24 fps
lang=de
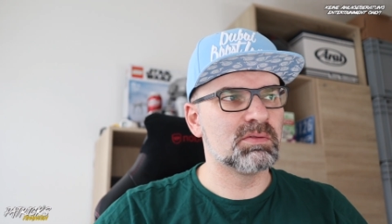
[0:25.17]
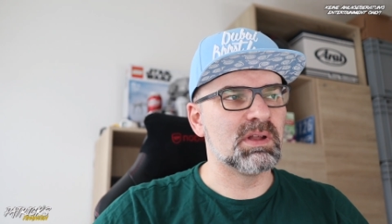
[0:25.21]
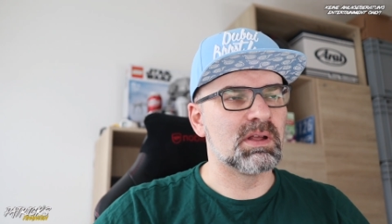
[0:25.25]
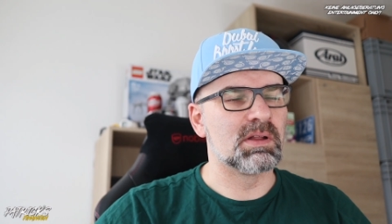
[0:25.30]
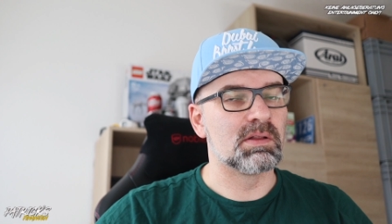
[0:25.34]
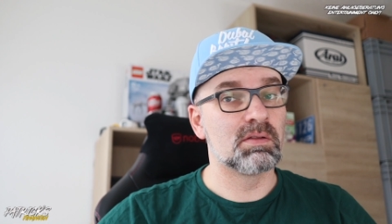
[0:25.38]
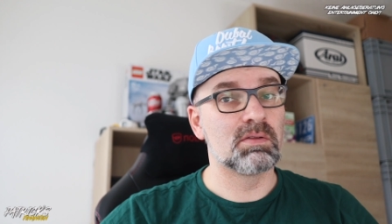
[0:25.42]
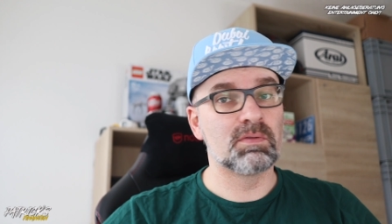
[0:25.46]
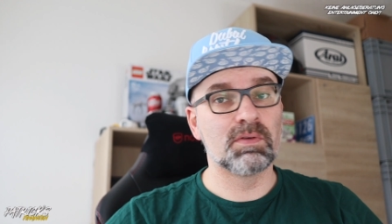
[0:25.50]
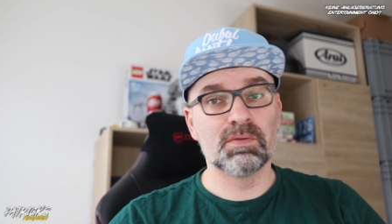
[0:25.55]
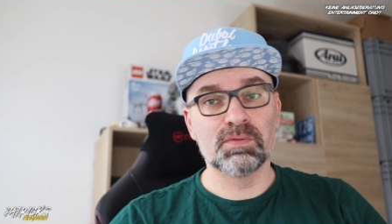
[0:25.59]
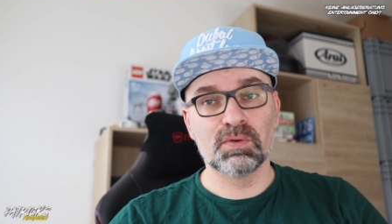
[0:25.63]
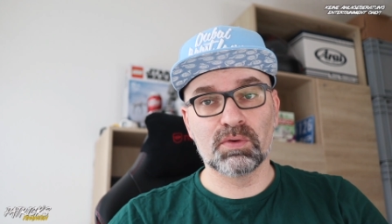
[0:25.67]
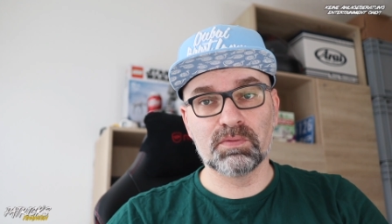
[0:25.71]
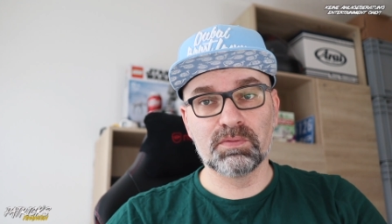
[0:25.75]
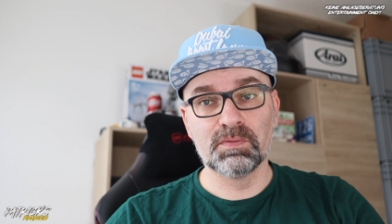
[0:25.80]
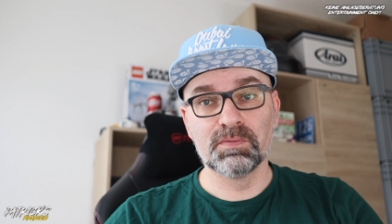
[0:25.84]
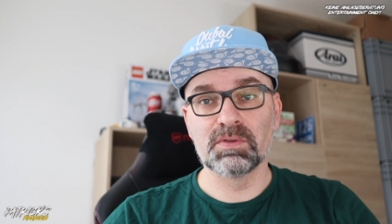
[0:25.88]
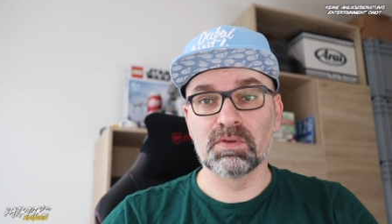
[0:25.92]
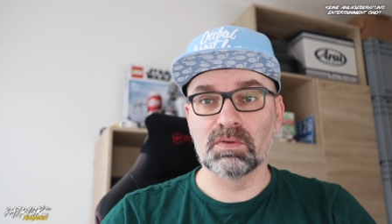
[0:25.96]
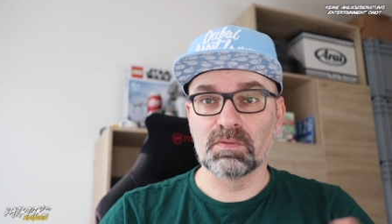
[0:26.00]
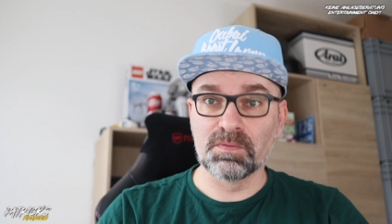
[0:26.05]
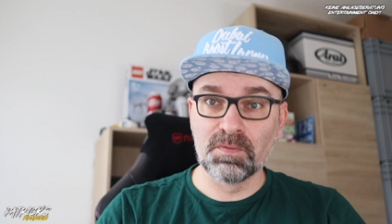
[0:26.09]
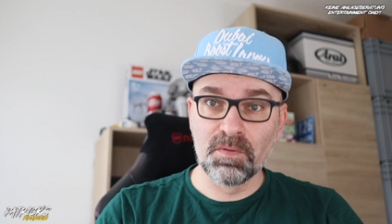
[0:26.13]
Ne, 12,50 Euro und
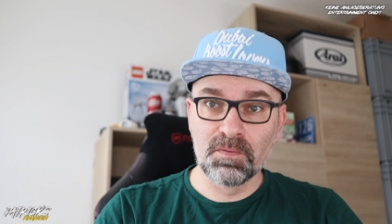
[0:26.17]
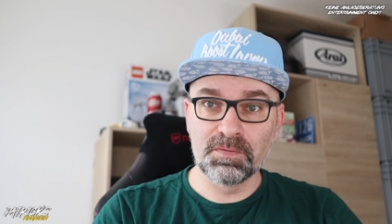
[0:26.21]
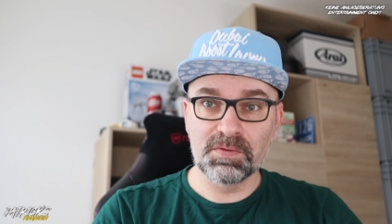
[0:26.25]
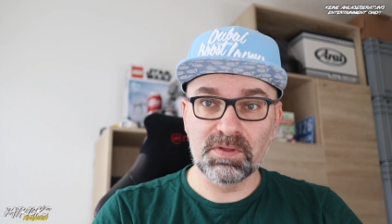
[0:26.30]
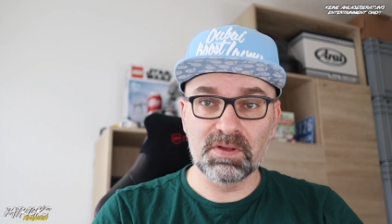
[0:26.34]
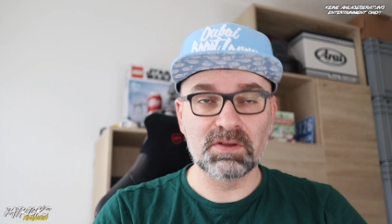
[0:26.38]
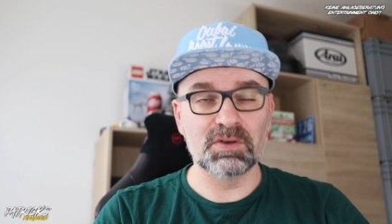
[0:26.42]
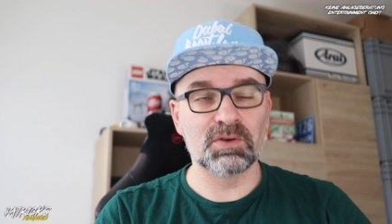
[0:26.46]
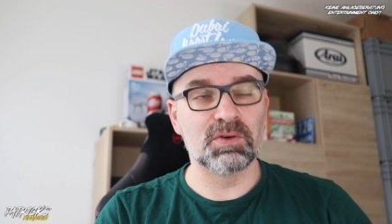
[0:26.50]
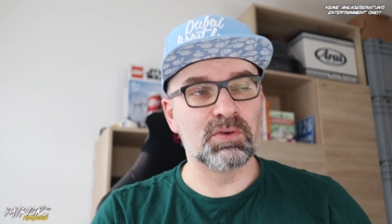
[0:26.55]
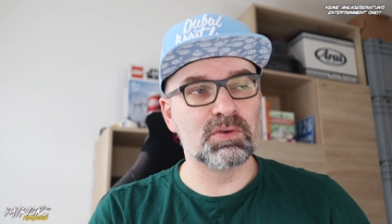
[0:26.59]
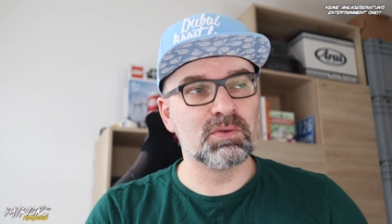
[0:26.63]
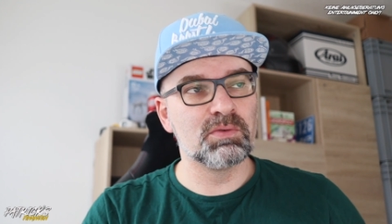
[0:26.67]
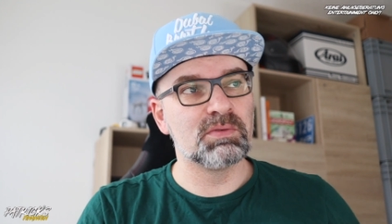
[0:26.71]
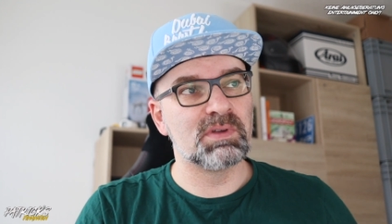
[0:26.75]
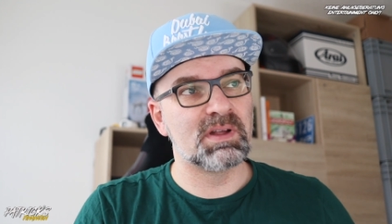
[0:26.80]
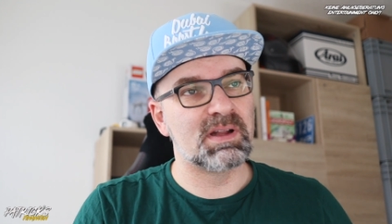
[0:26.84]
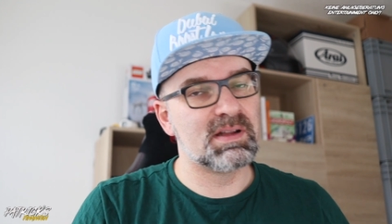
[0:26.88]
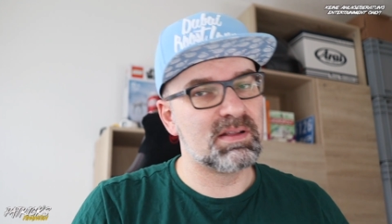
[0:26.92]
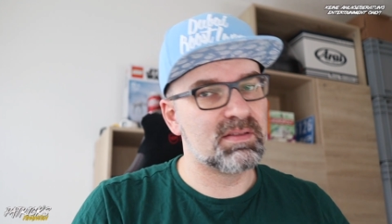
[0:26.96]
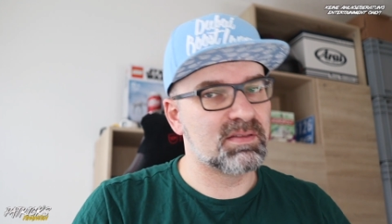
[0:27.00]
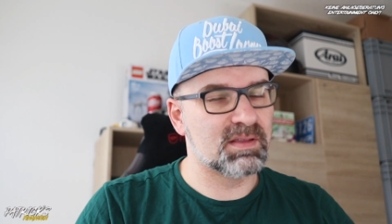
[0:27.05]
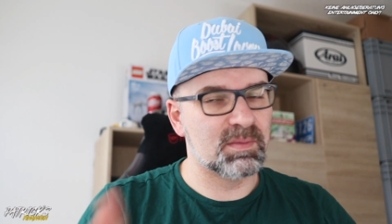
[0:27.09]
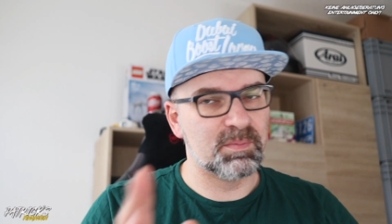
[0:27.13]
50 Euro.
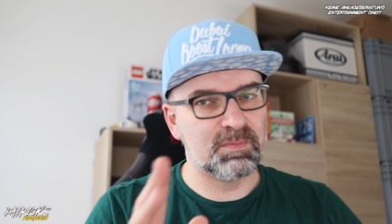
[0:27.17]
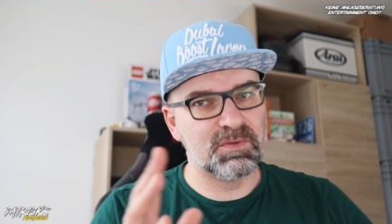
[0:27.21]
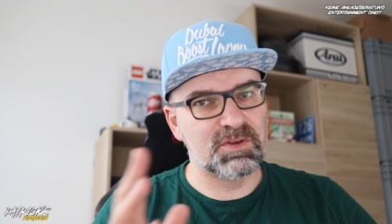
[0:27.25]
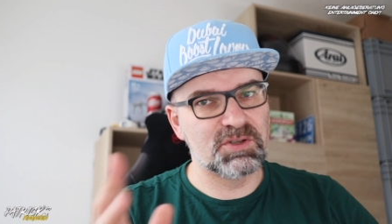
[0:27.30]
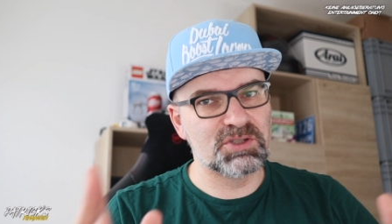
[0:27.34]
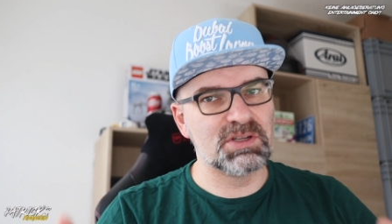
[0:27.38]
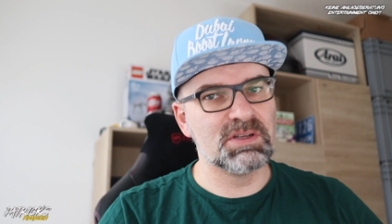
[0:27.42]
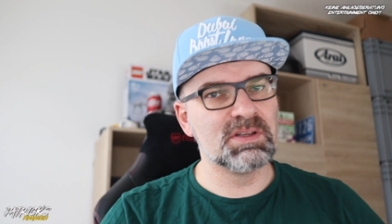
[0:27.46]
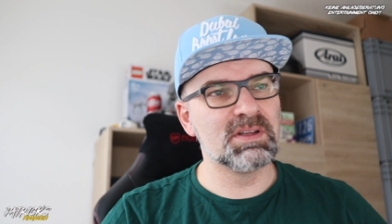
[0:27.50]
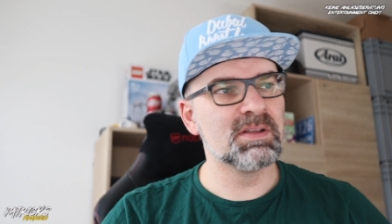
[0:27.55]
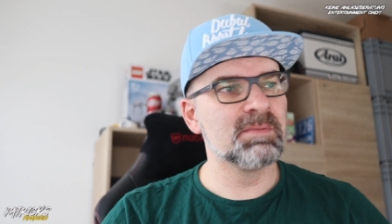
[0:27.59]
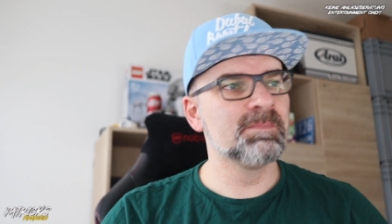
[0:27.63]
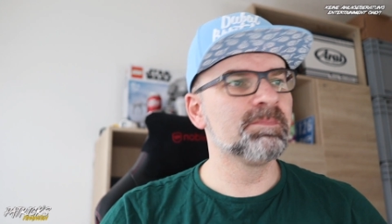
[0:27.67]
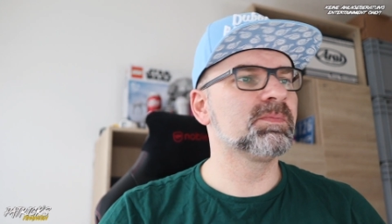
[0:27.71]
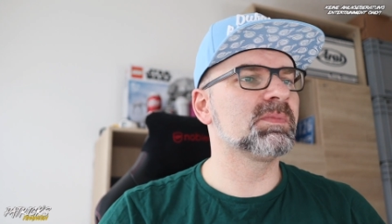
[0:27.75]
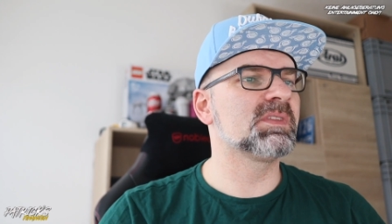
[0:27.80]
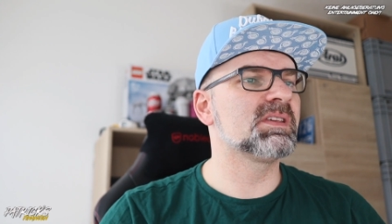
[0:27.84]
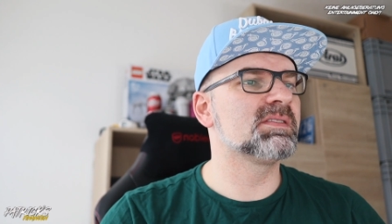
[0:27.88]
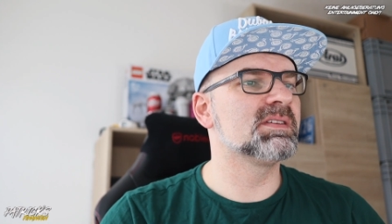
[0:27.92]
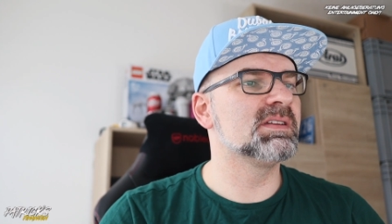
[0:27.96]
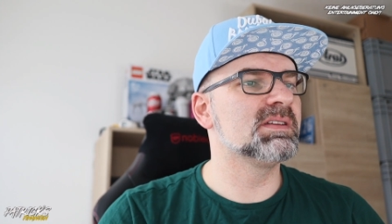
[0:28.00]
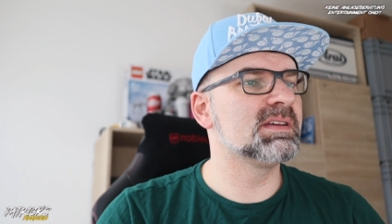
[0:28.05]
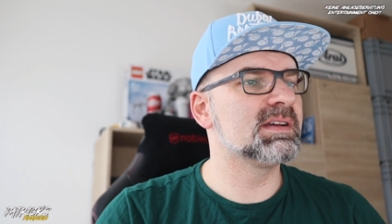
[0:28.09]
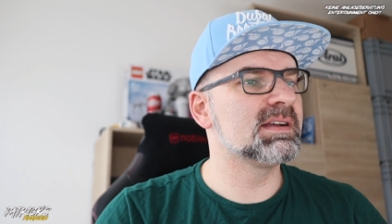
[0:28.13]
Ja, es gibt verschiedene.
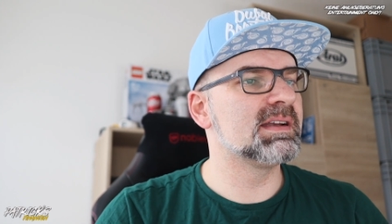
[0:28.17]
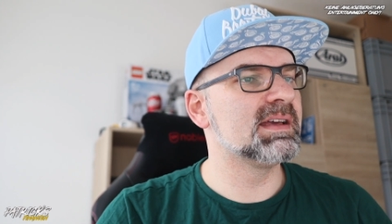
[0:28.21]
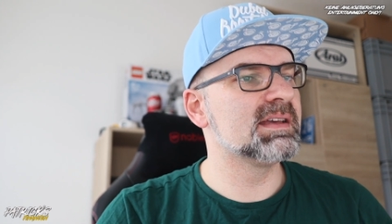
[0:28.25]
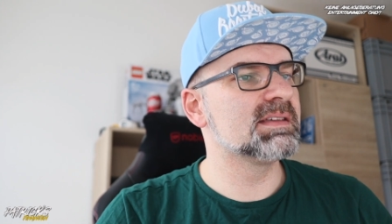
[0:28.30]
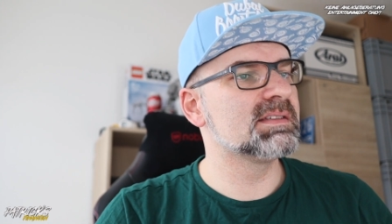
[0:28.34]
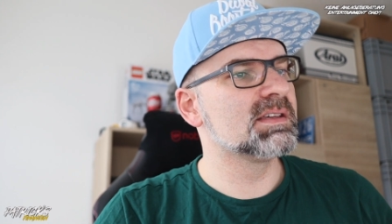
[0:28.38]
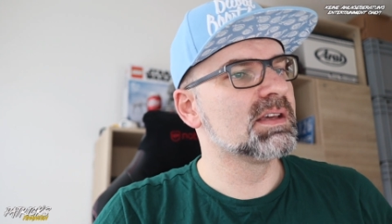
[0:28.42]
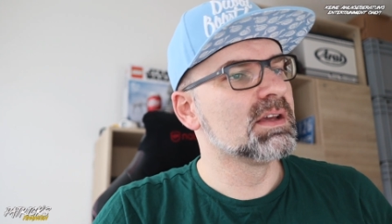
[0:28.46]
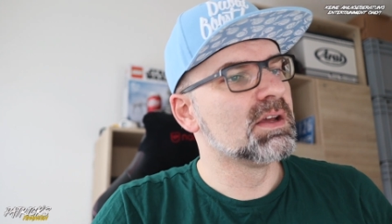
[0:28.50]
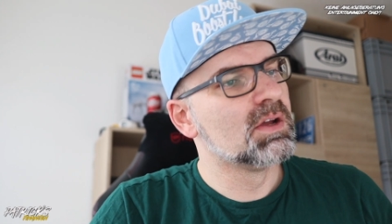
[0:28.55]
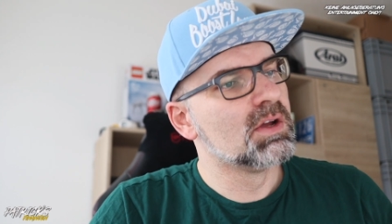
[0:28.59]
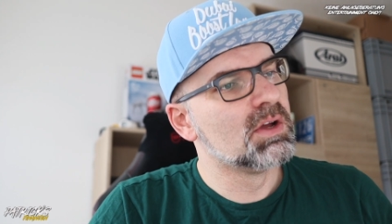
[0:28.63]
Das seht ihr ja gleich.